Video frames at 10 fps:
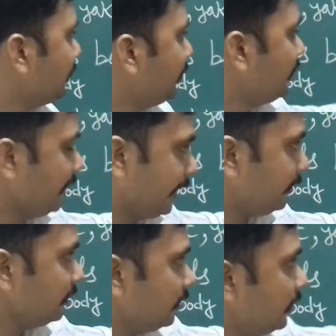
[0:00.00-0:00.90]
बियड
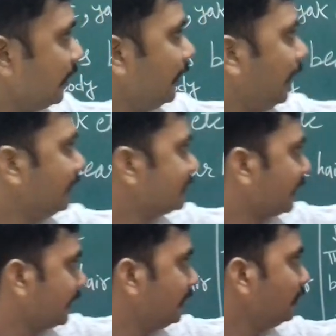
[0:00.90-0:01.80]
हेयर एंड
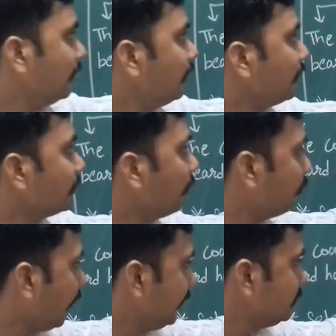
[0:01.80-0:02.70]
सेकेंड द
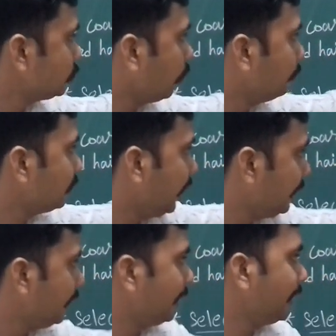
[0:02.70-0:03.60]
फाइन सॉफ्ट
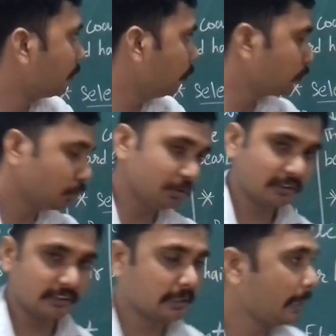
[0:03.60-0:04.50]
अंडर हेयर क्लोज टू
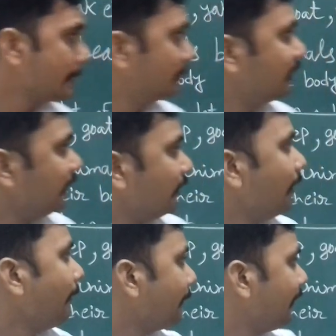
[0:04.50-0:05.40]
स्किन ठीक है ना
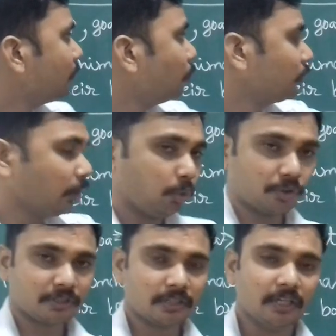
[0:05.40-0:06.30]
एक तो होते
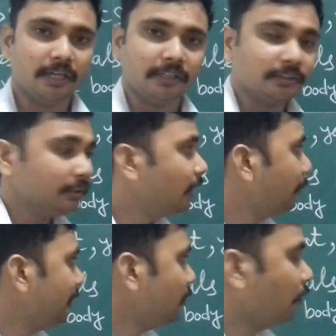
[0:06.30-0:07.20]
कोरस द
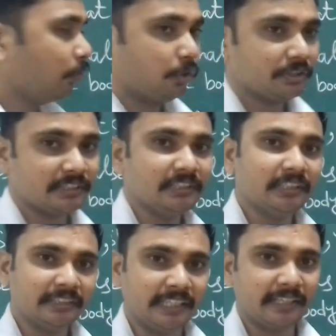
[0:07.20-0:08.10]
मीनिंग ऑफ कोरस इज
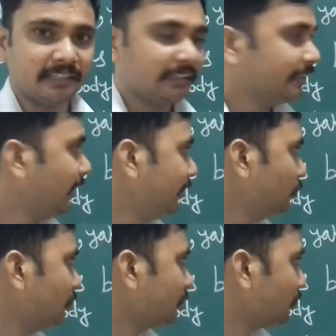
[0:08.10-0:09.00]
थिक यानी
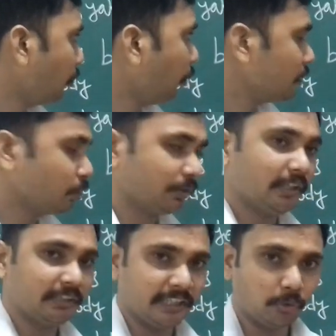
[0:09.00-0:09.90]
जो कोरस होते
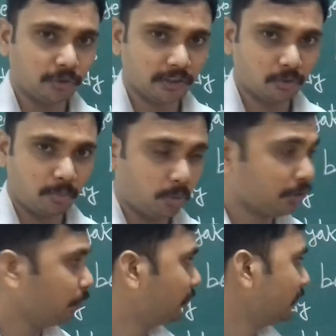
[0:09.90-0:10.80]
हैं थिक होते हैं थोड़े
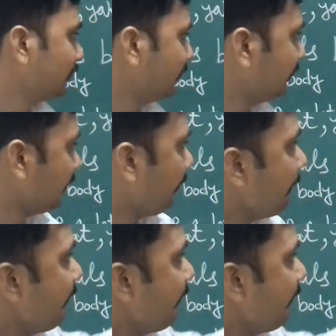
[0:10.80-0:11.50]
मोटे होते हैं ठीक है ना